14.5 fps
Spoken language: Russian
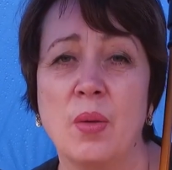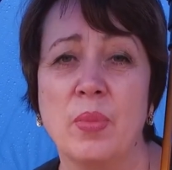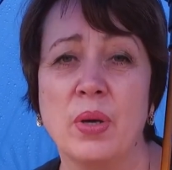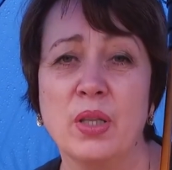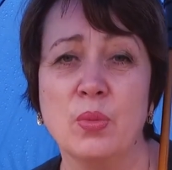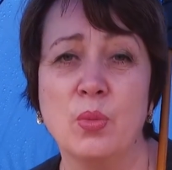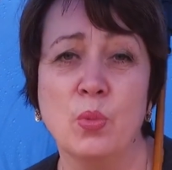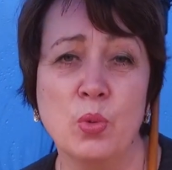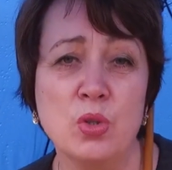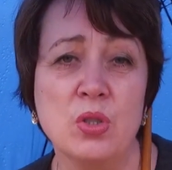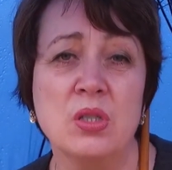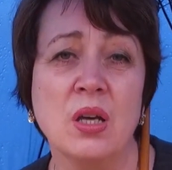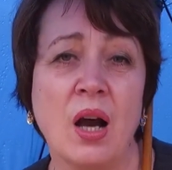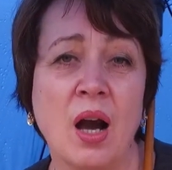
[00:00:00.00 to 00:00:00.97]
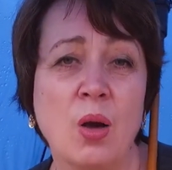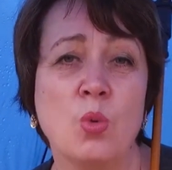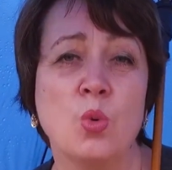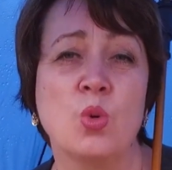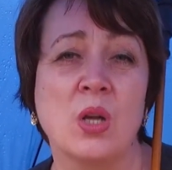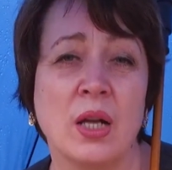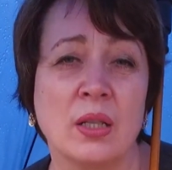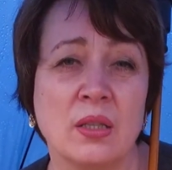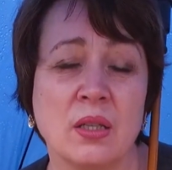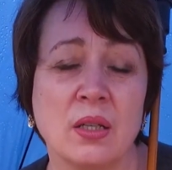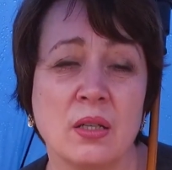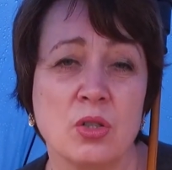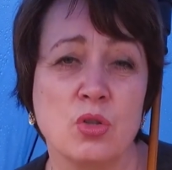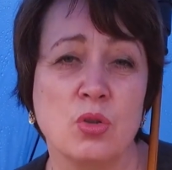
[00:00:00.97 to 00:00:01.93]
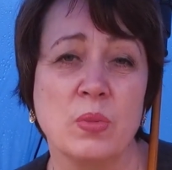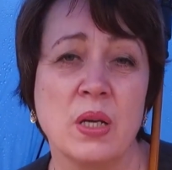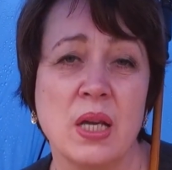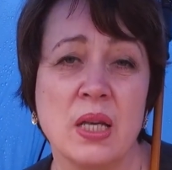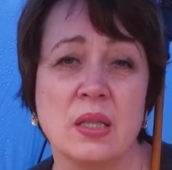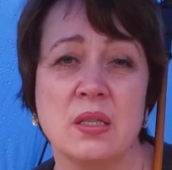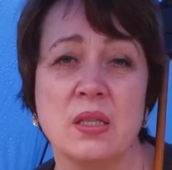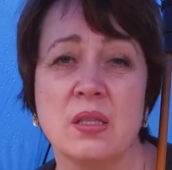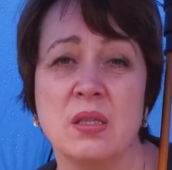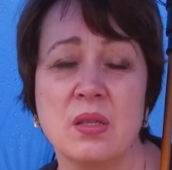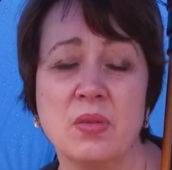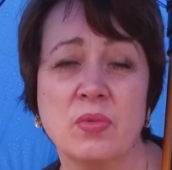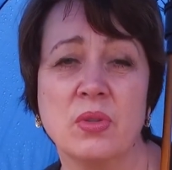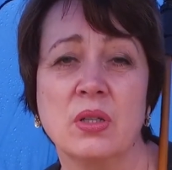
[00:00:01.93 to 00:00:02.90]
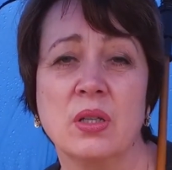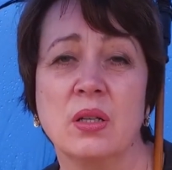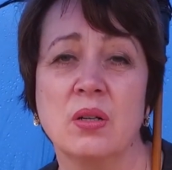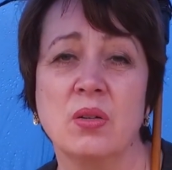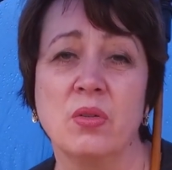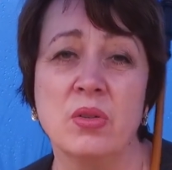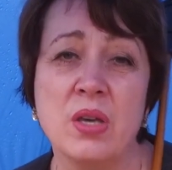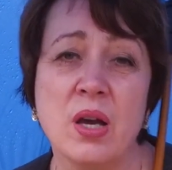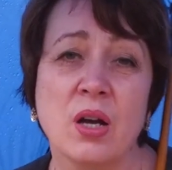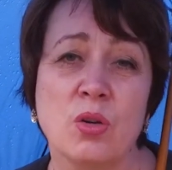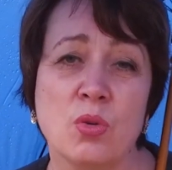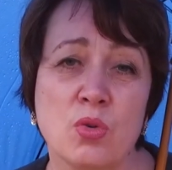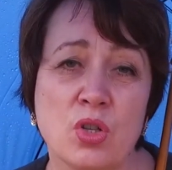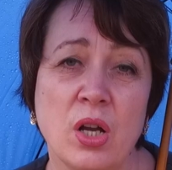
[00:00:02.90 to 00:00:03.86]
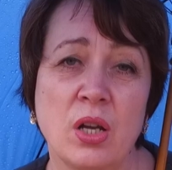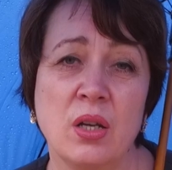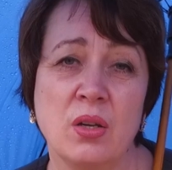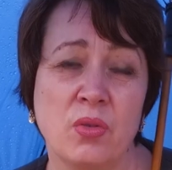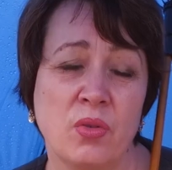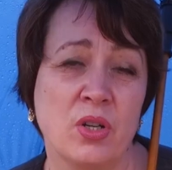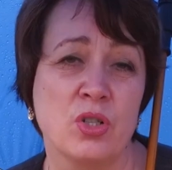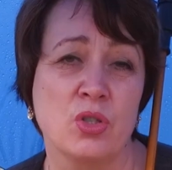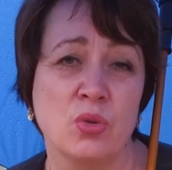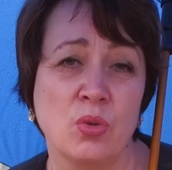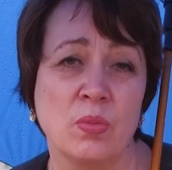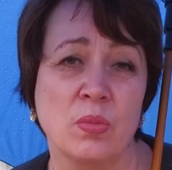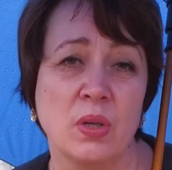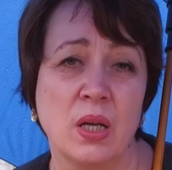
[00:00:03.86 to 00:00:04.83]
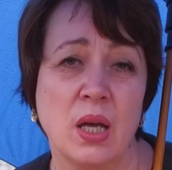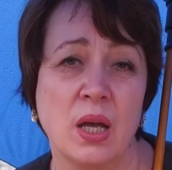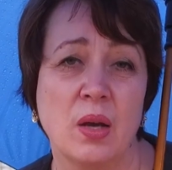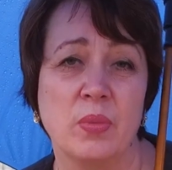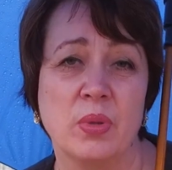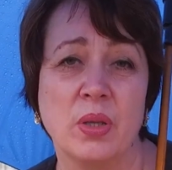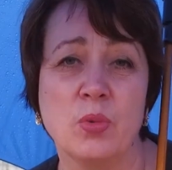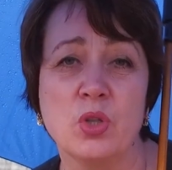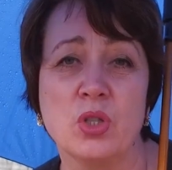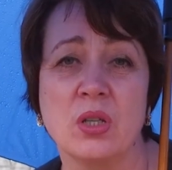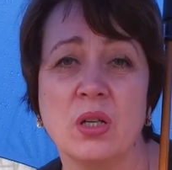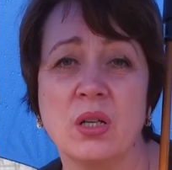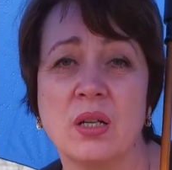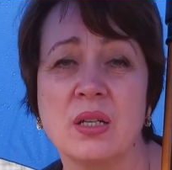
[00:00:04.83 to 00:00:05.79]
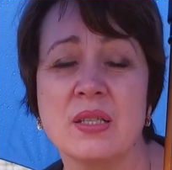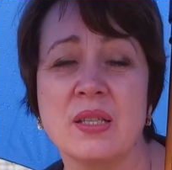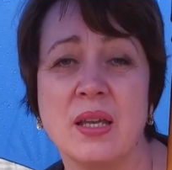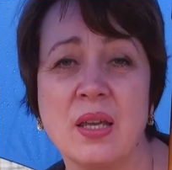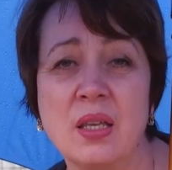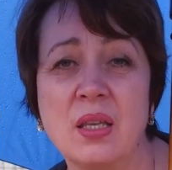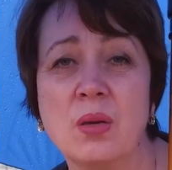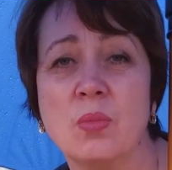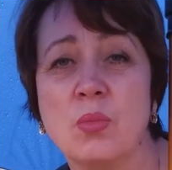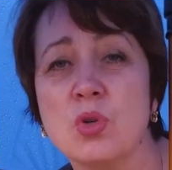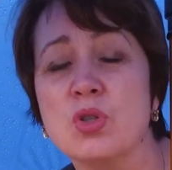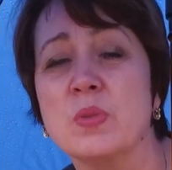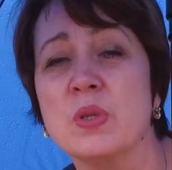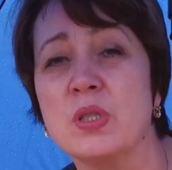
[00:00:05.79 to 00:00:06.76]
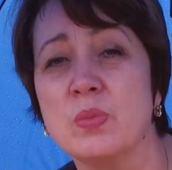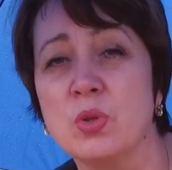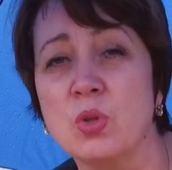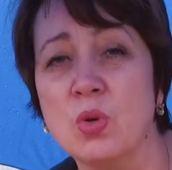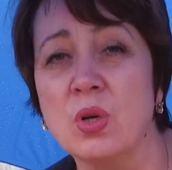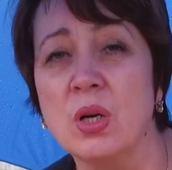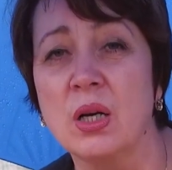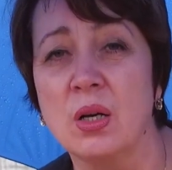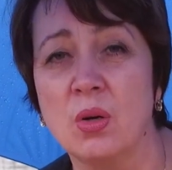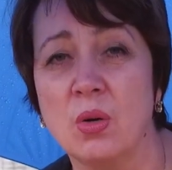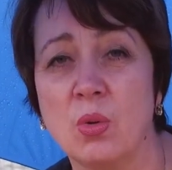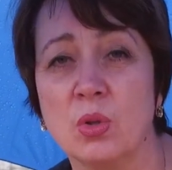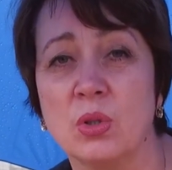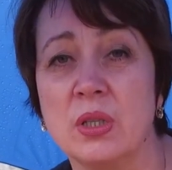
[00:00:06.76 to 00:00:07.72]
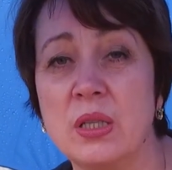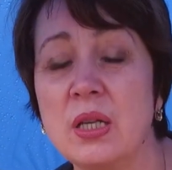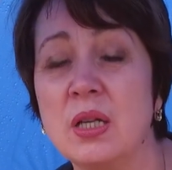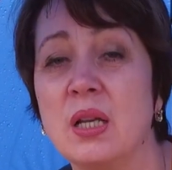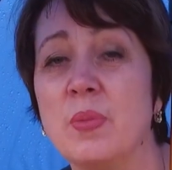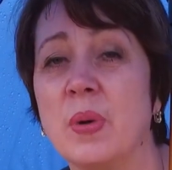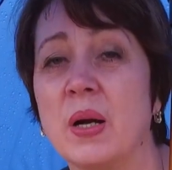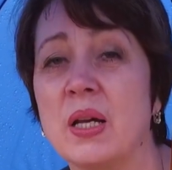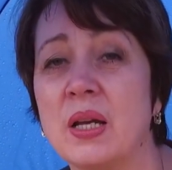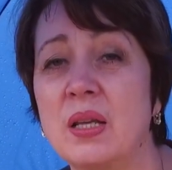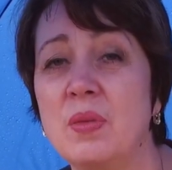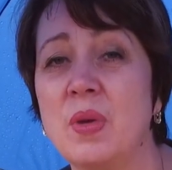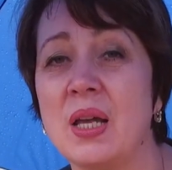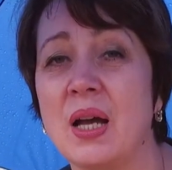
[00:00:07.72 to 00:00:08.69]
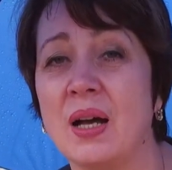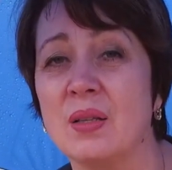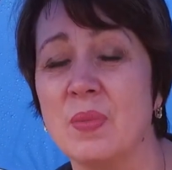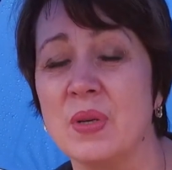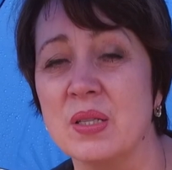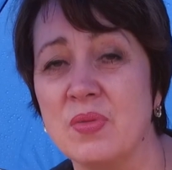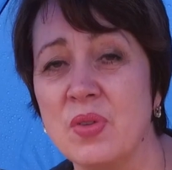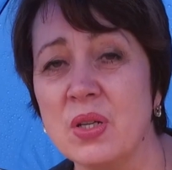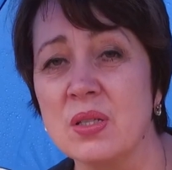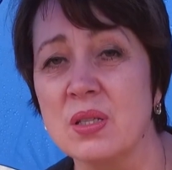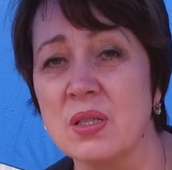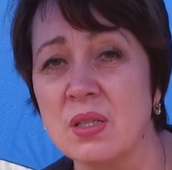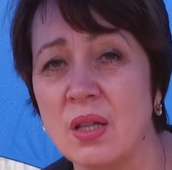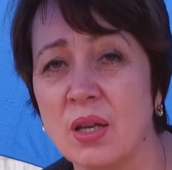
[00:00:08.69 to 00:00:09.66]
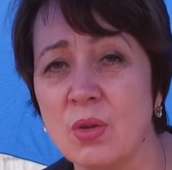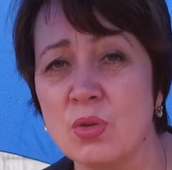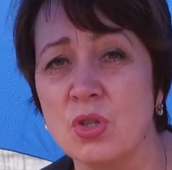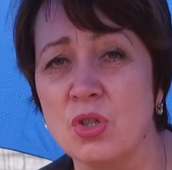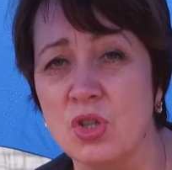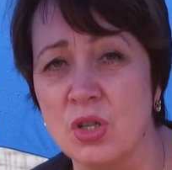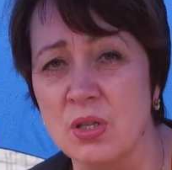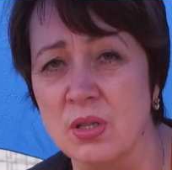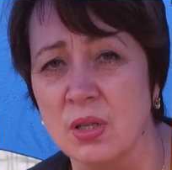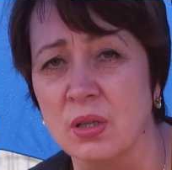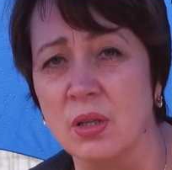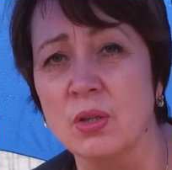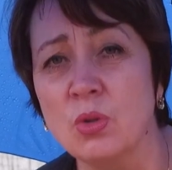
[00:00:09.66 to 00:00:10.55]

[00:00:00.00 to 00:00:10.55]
Поэтому будьте аккуратны, чтобы эти символы не окружали ваш дом, потому что разорений может быть много от них, или, по крайней мере, атмосфера создается через это.